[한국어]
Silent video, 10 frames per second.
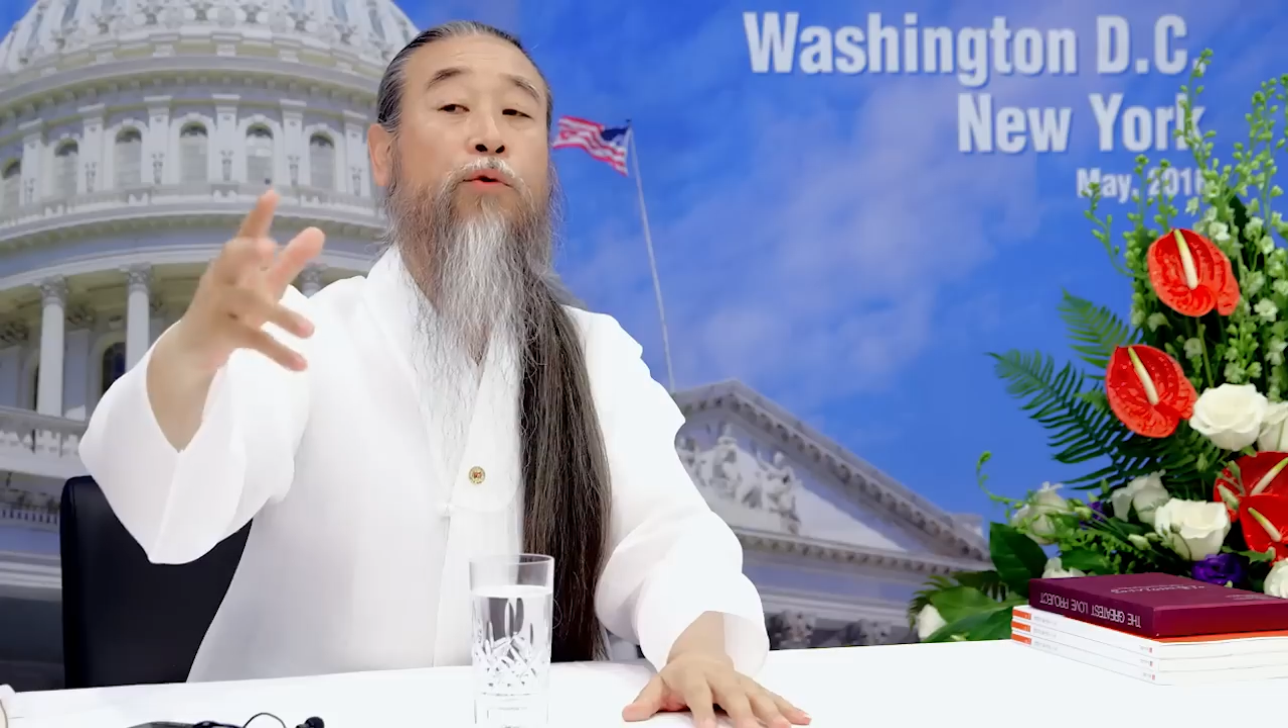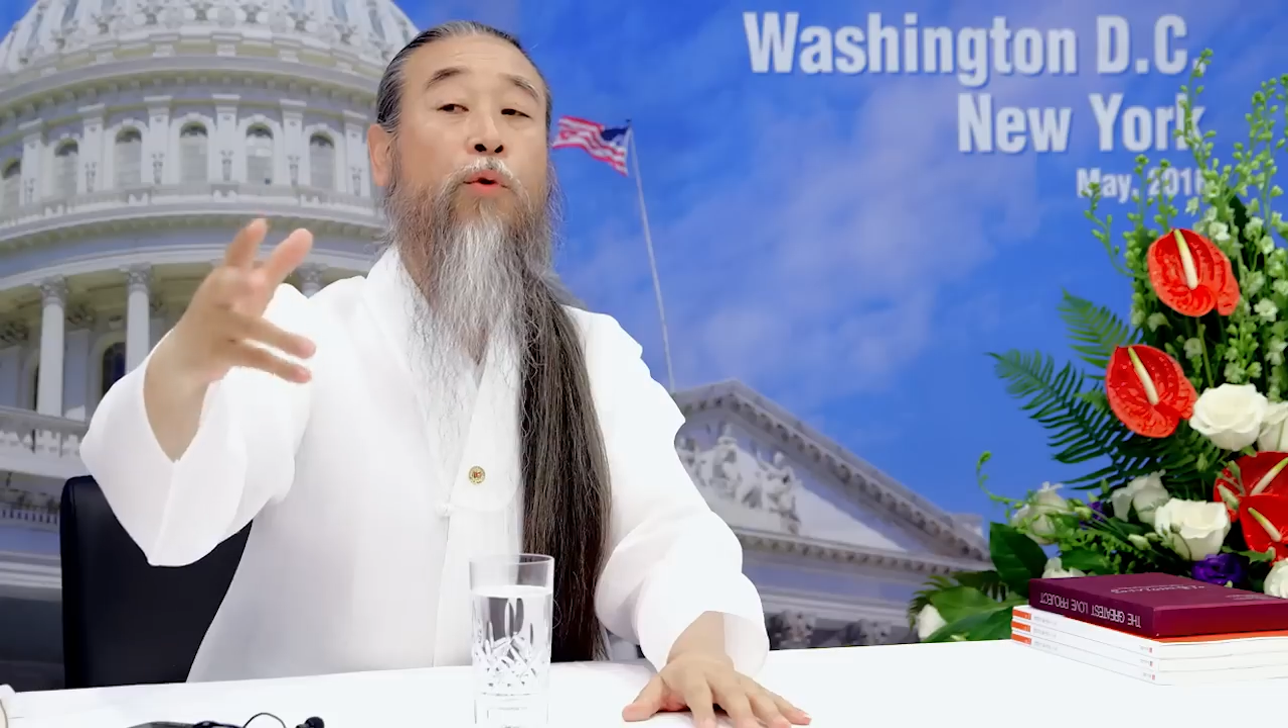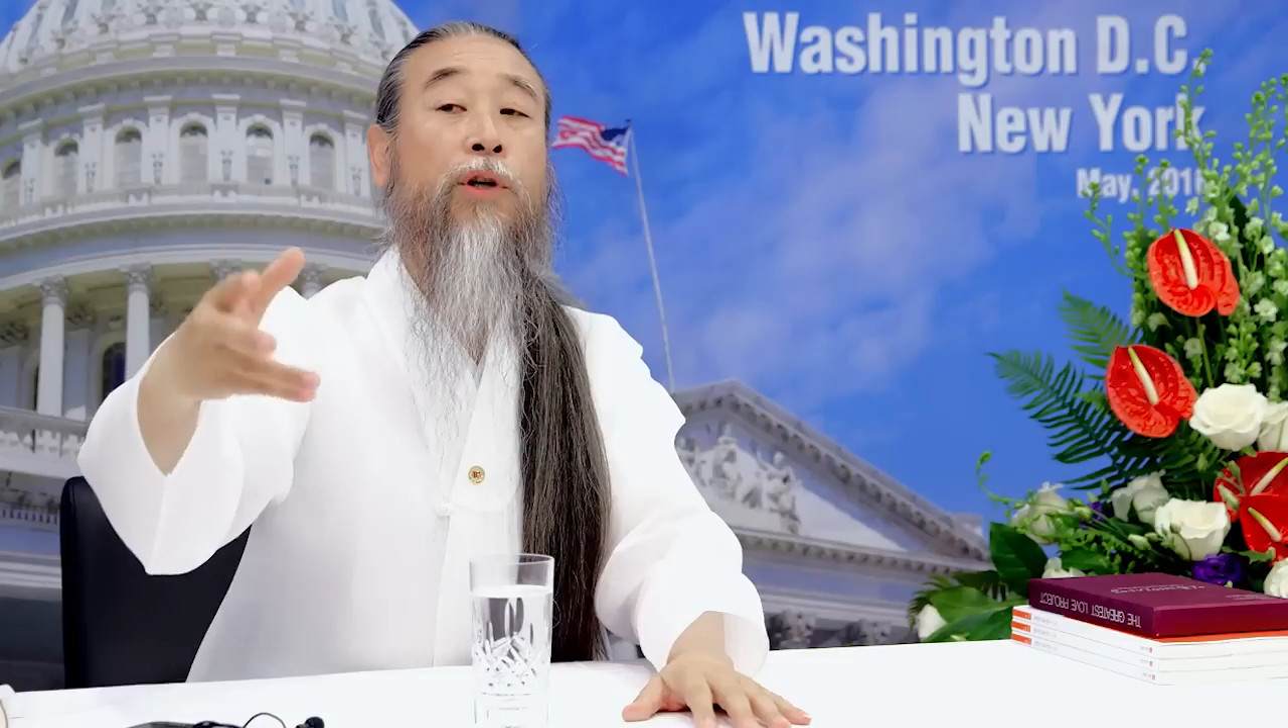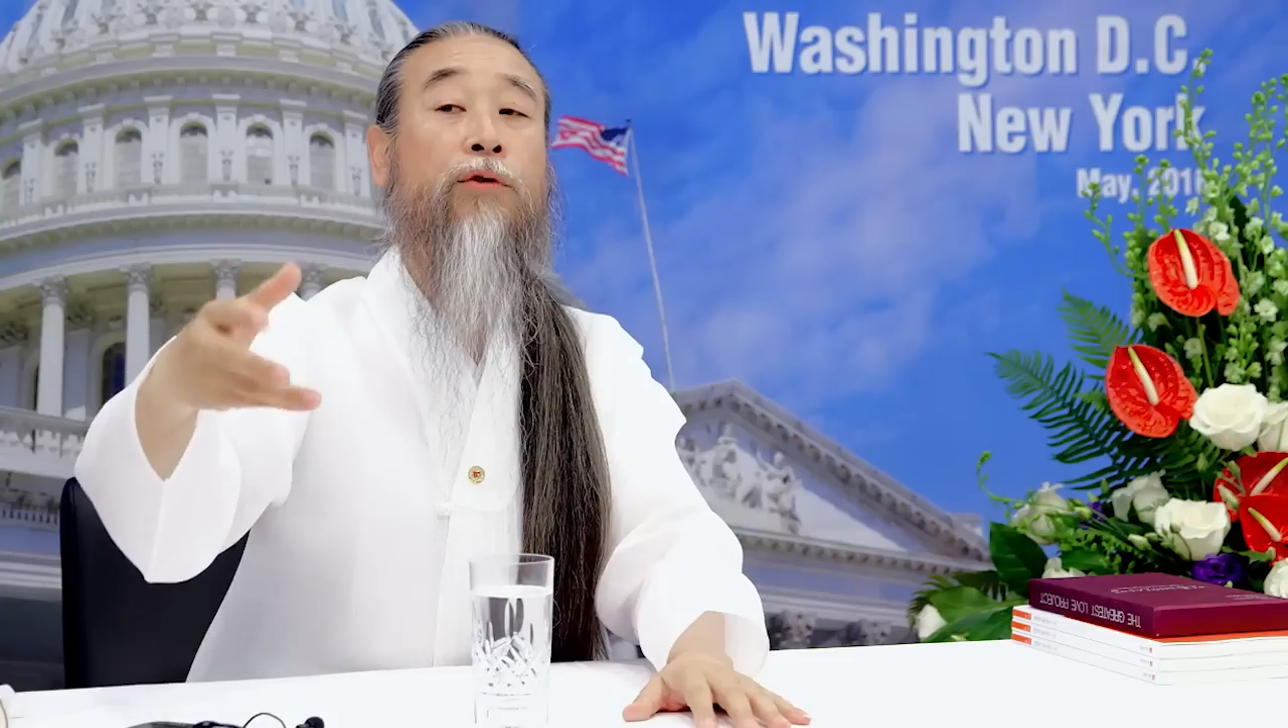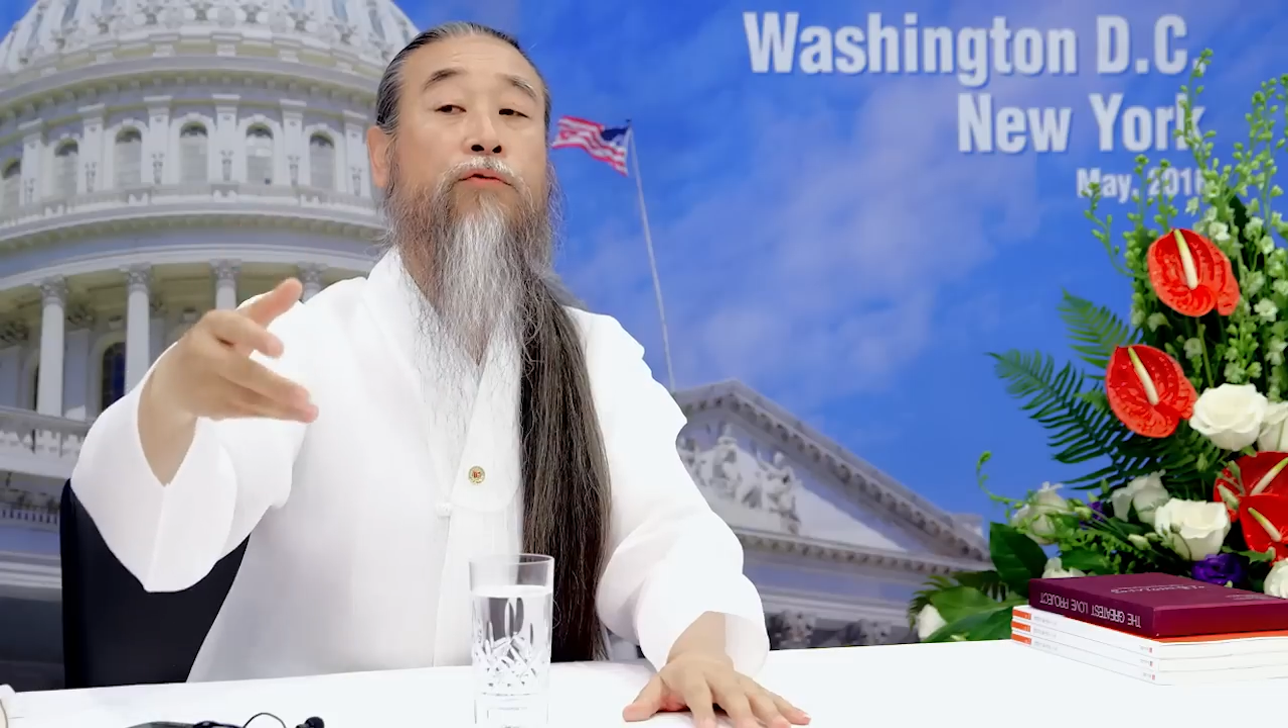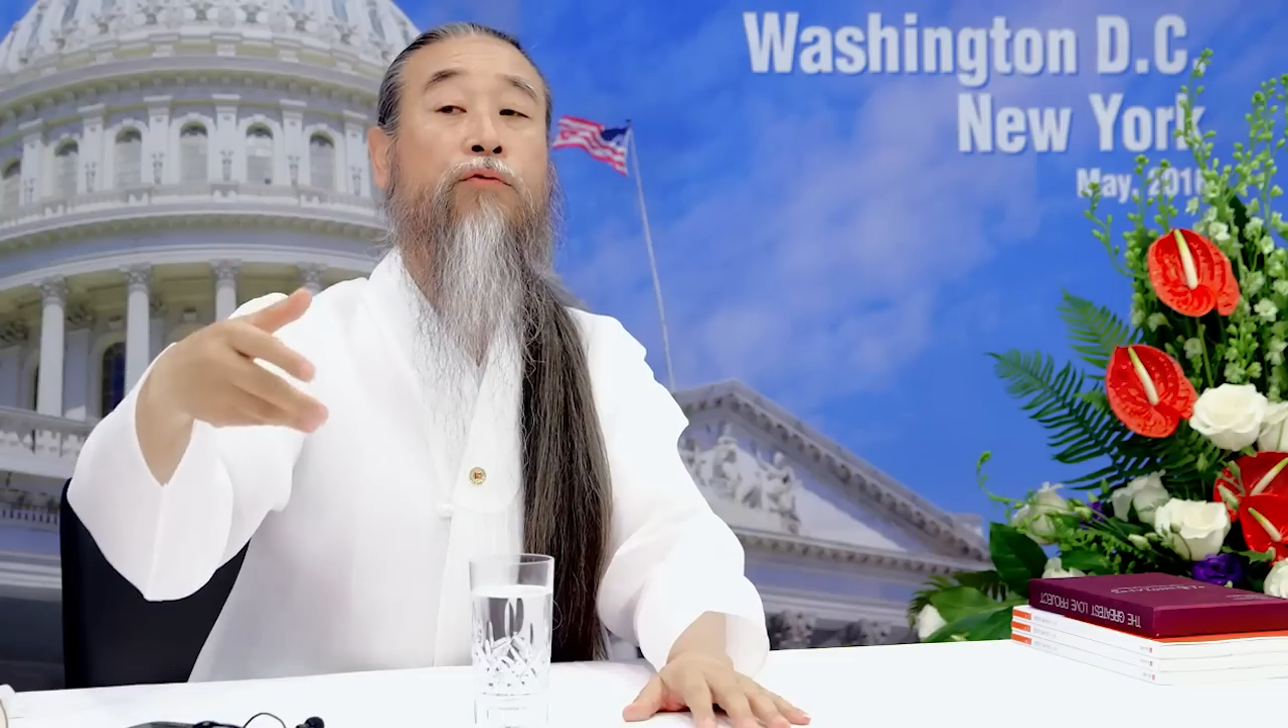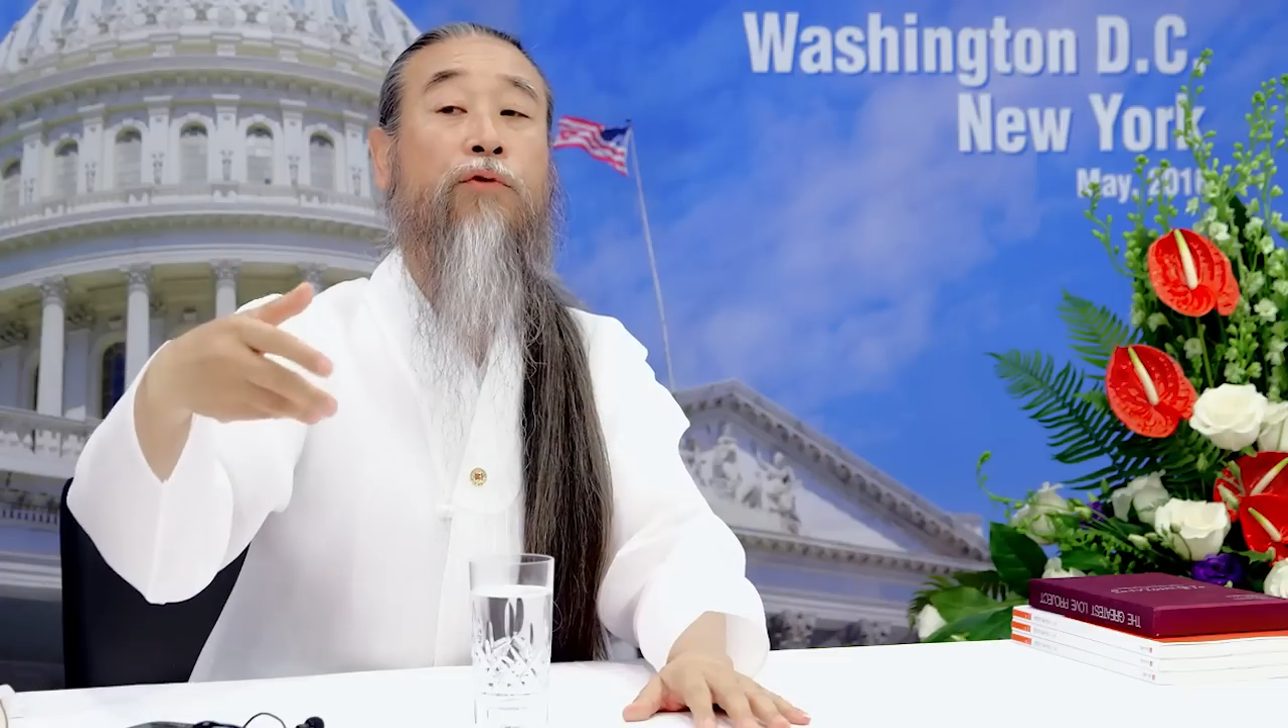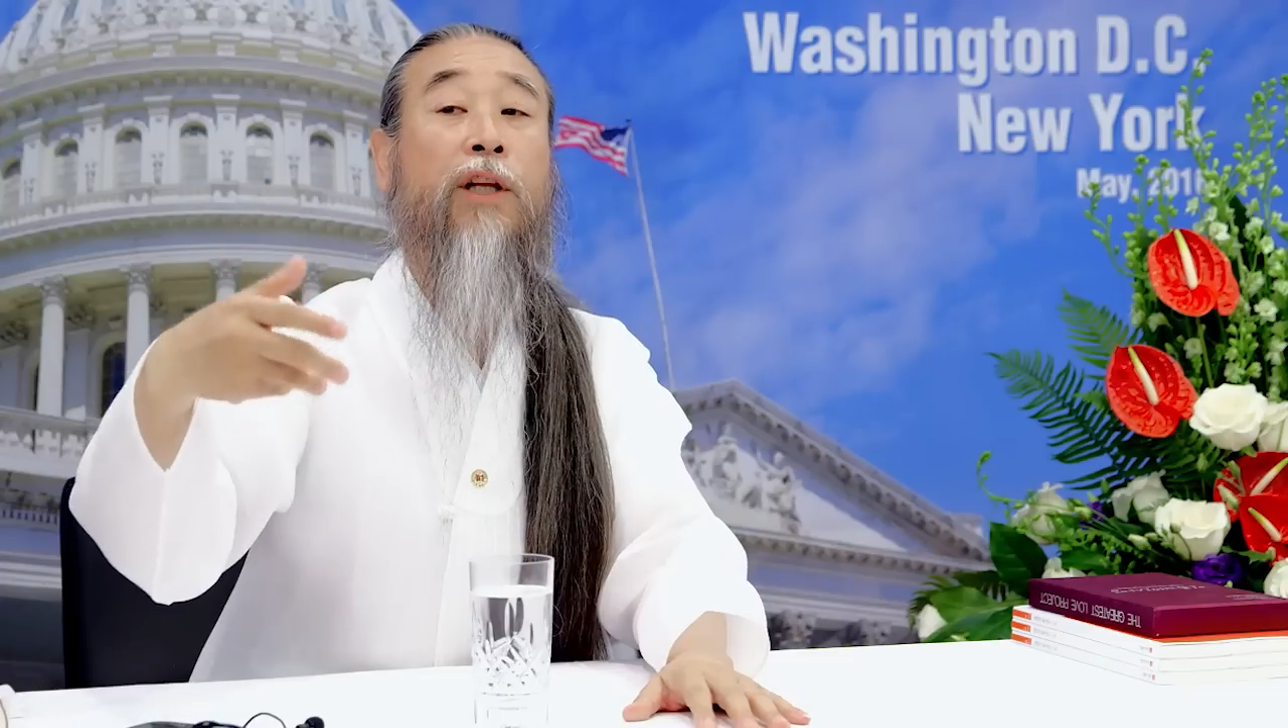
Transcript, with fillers: 돌릴 수